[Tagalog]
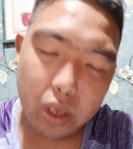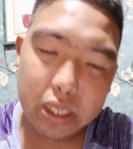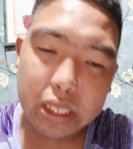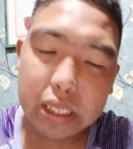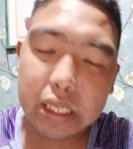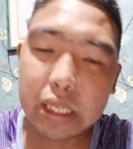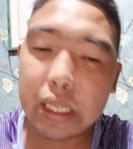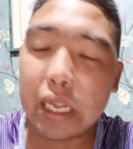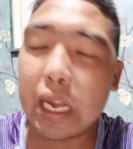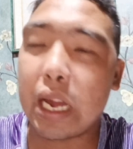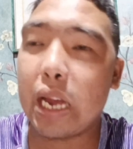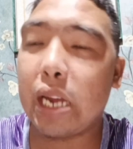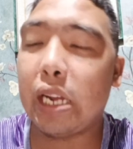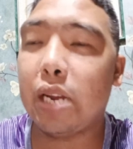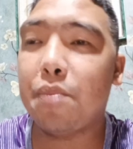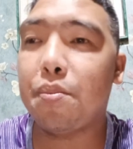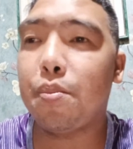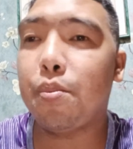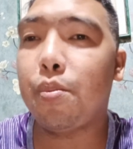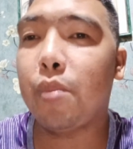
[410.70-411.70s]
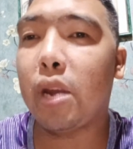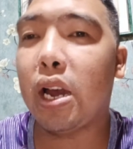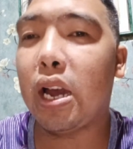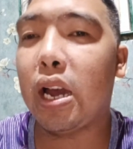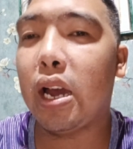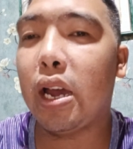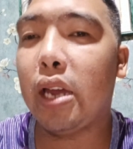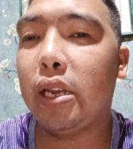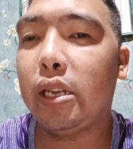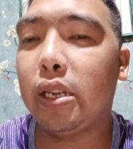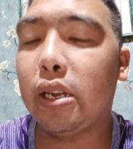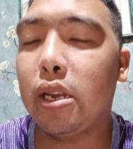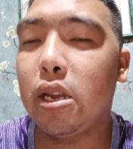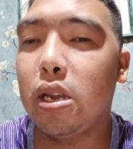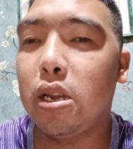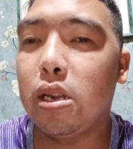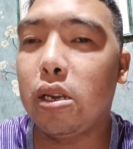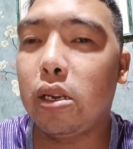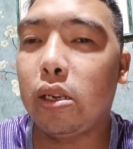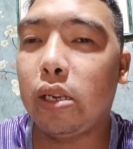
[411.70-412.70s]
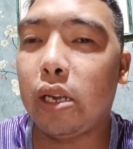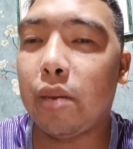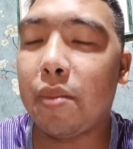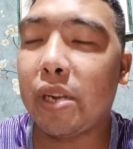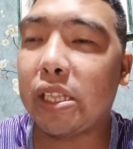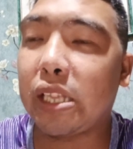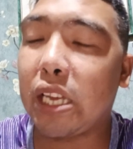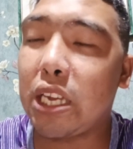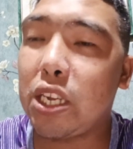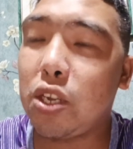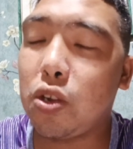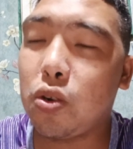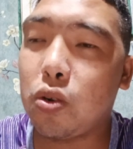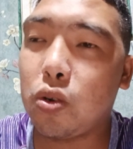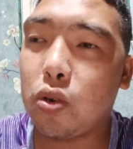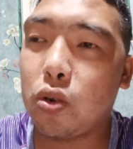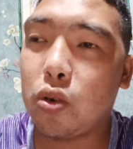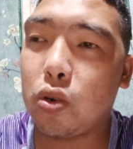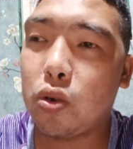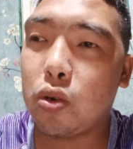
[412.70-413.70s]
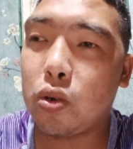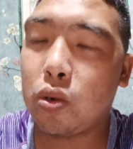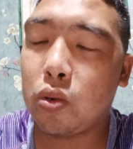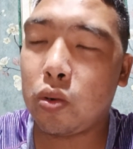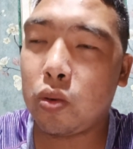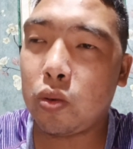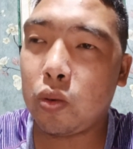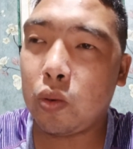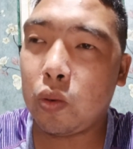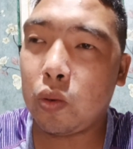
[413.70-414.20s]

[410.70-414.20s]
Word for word: once na napman namatay yung